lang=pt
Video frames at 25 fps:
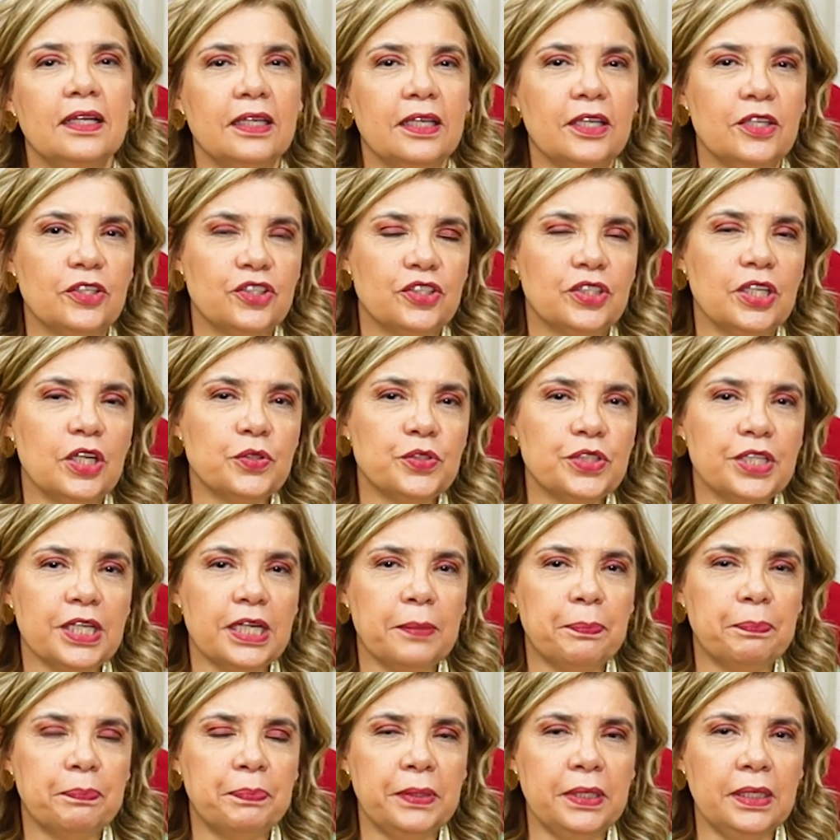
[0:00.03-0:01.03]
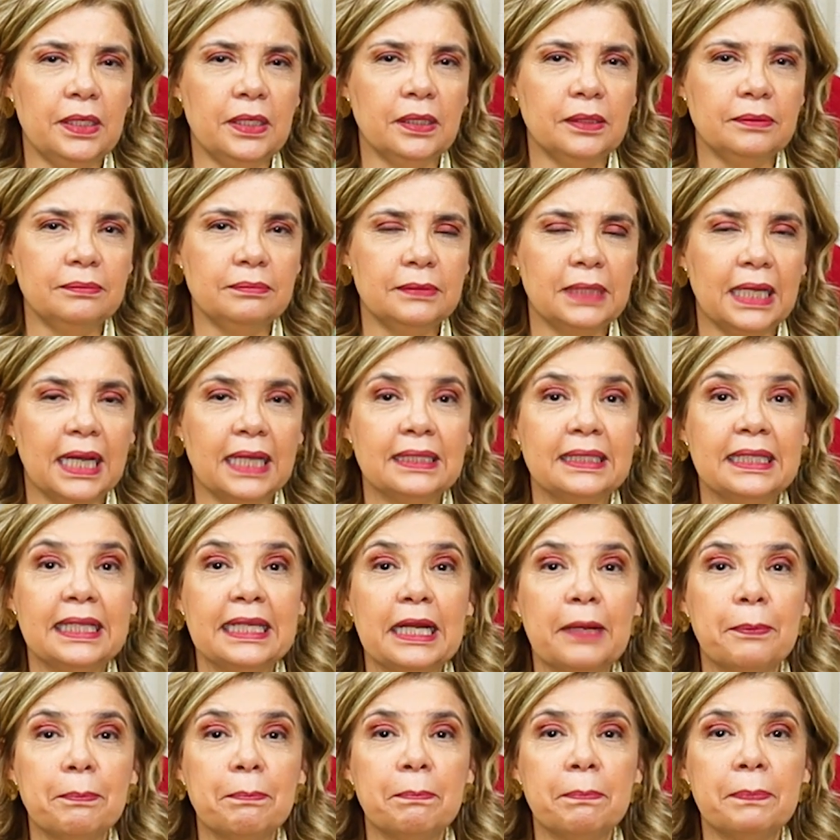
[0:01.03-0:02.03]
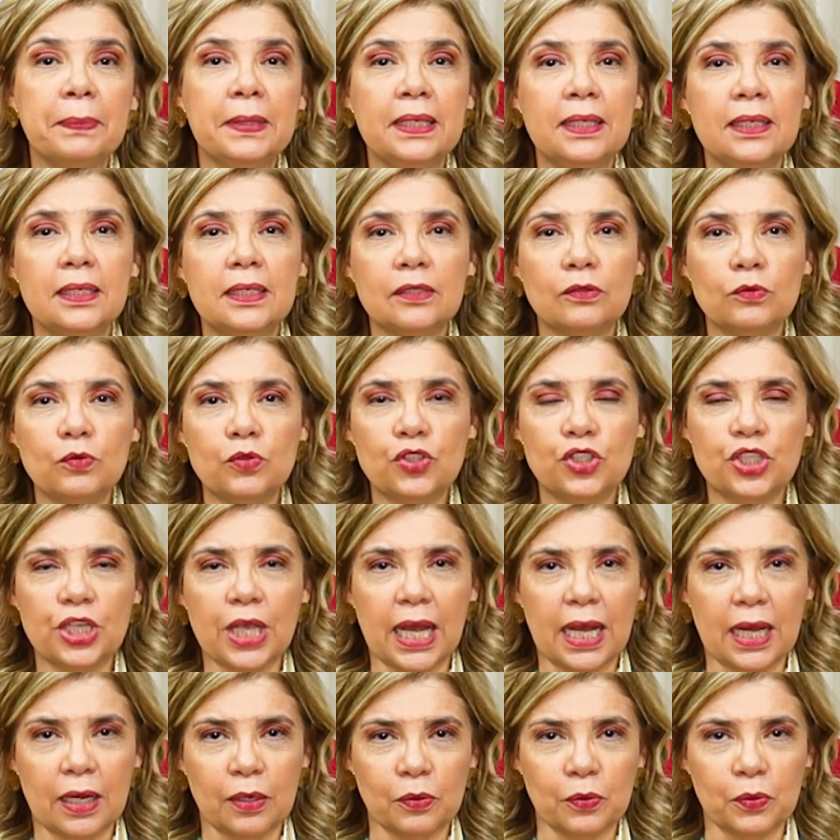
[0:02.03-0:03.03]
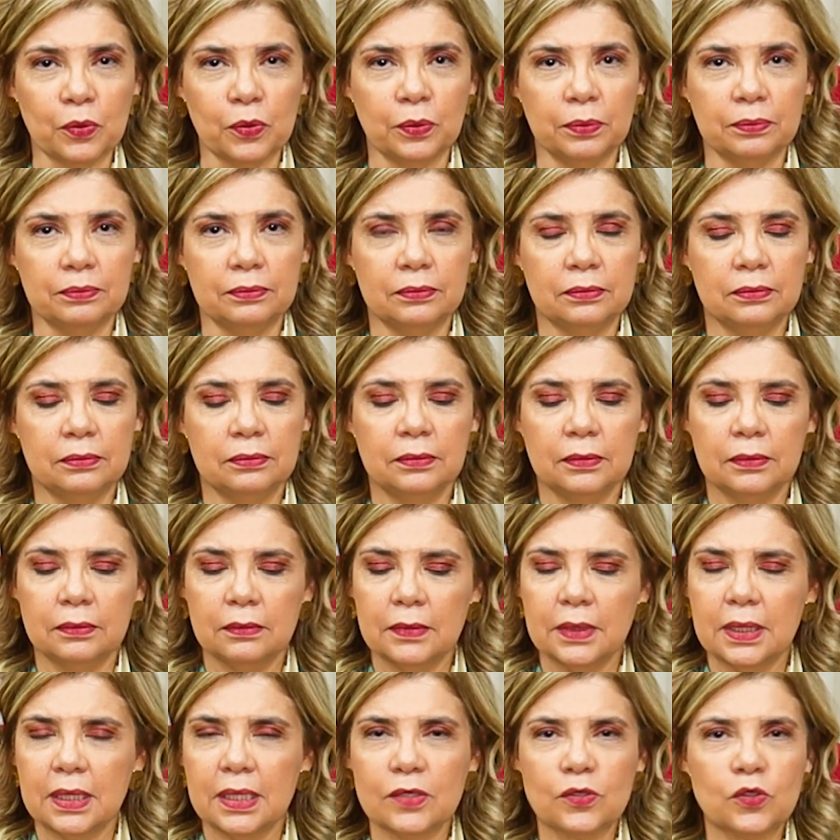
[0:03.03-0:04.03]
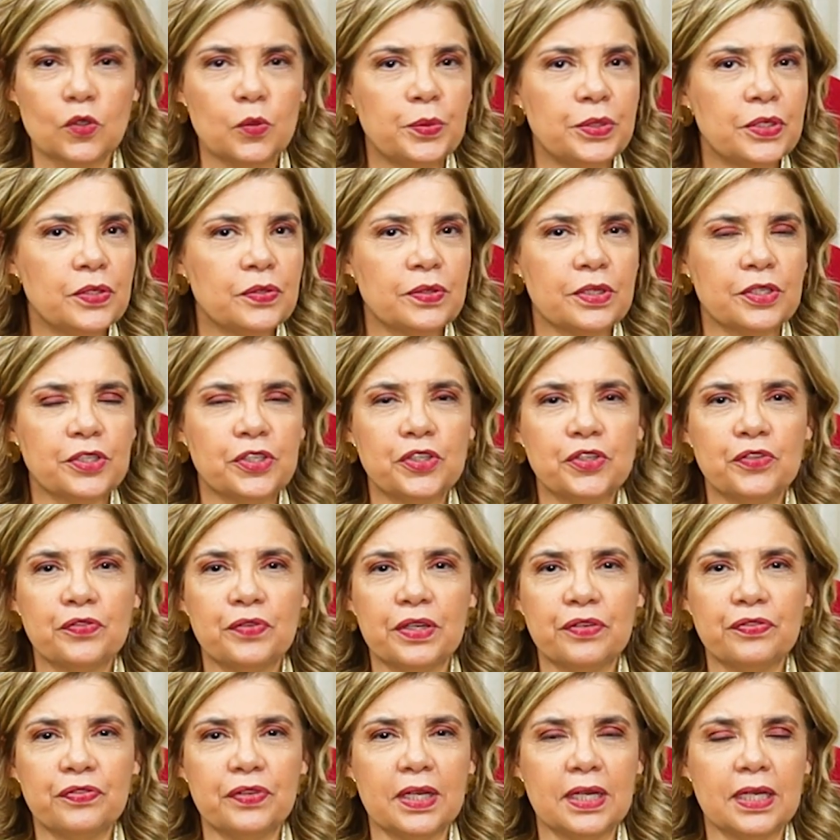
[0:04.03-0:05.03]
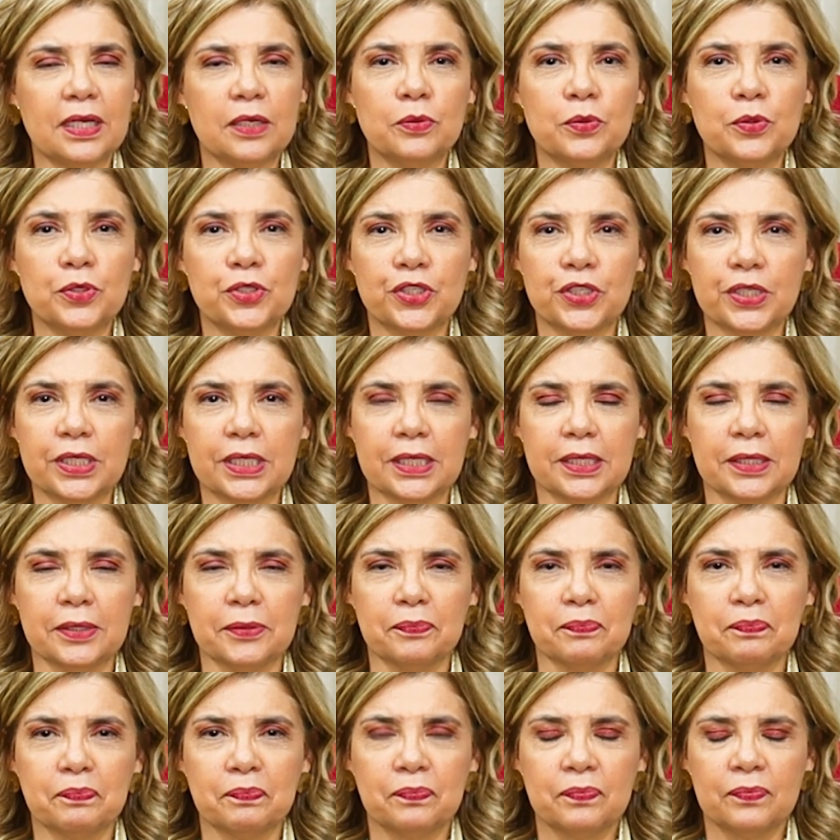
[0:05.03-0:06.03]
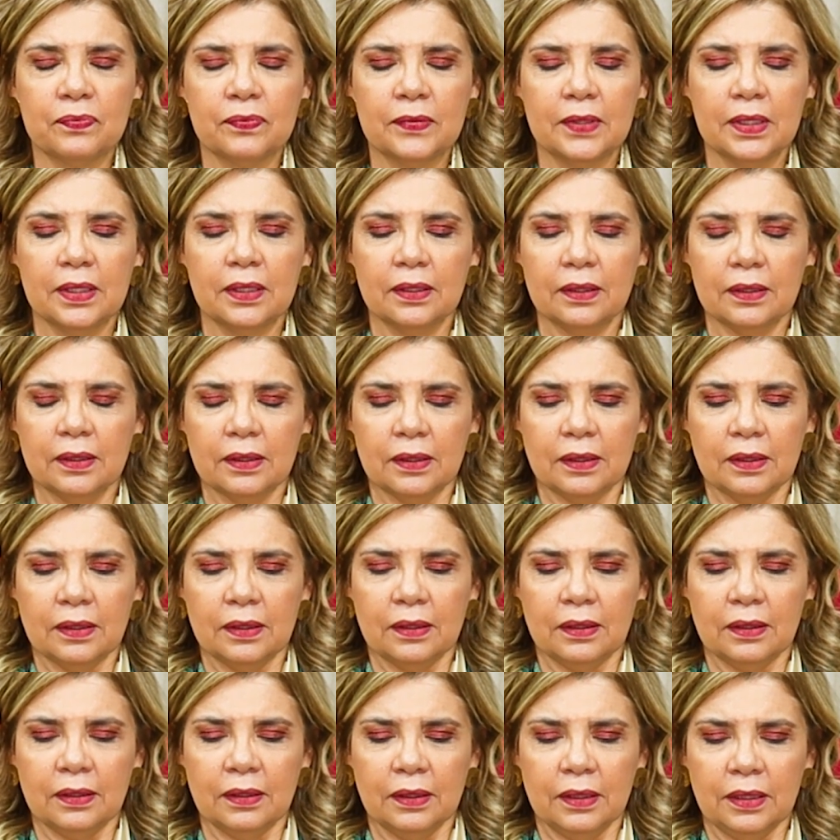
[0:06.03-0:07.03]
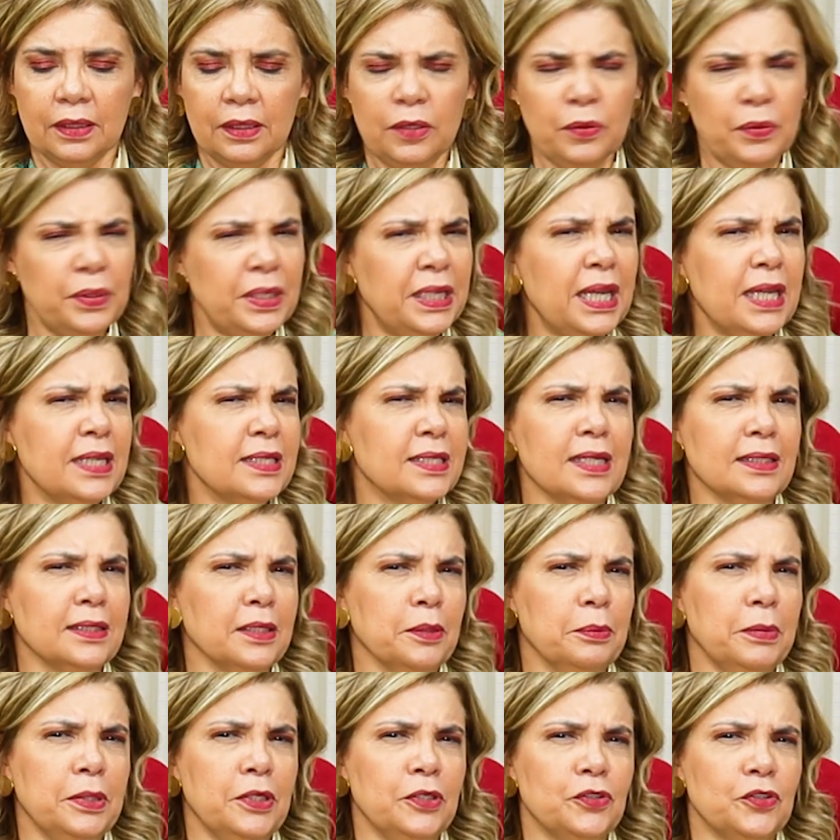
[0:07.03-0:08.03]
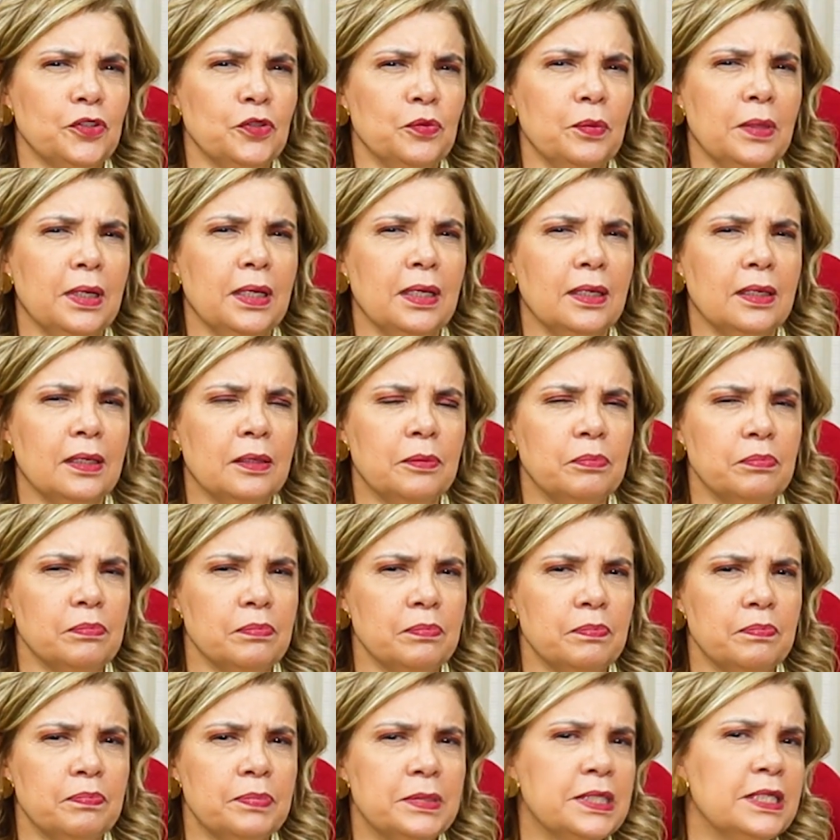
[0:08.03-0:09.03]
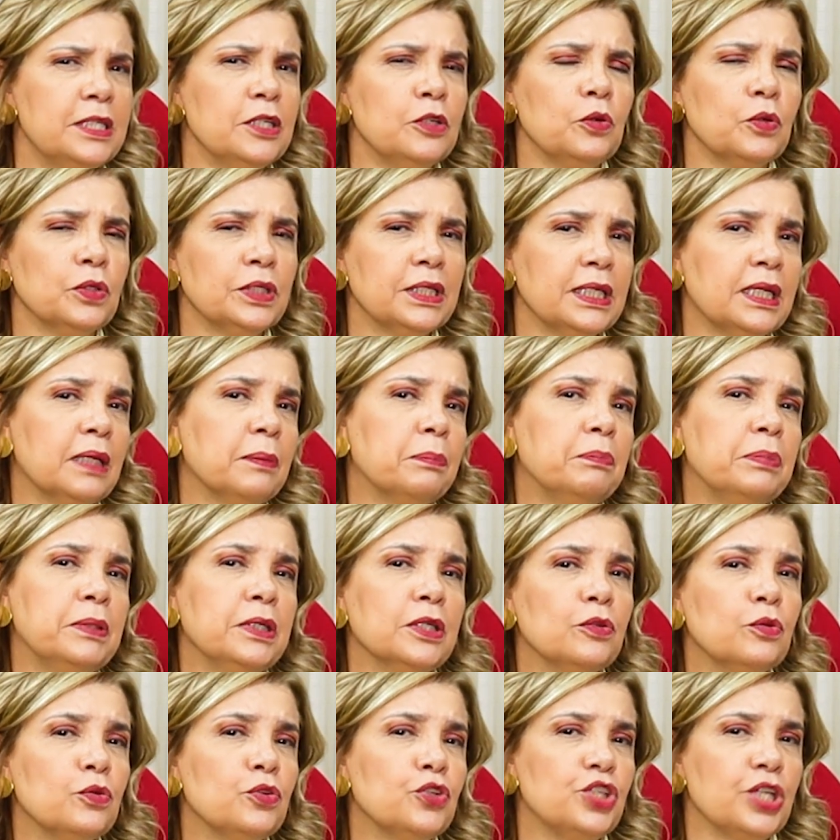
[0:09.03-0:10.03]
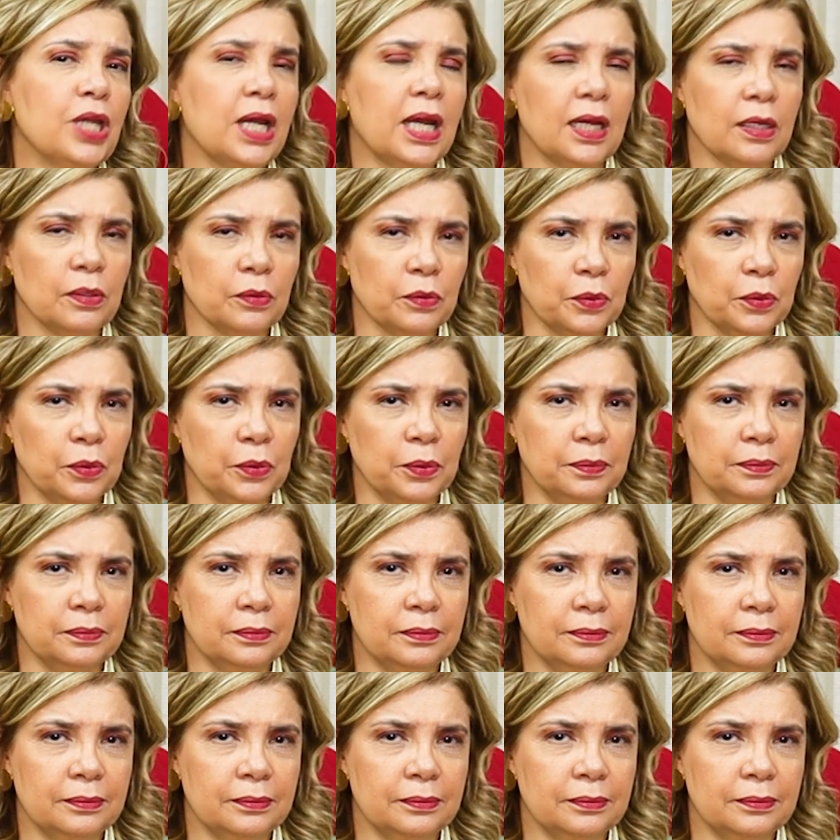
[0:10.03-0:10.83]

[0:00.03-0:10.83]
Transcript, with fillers: Gestalt terapia, a terapia do diálogo. É sobre isso que a gente vai falar hoje aqui. E o que é exatamente uma psicoterapia do diálogo?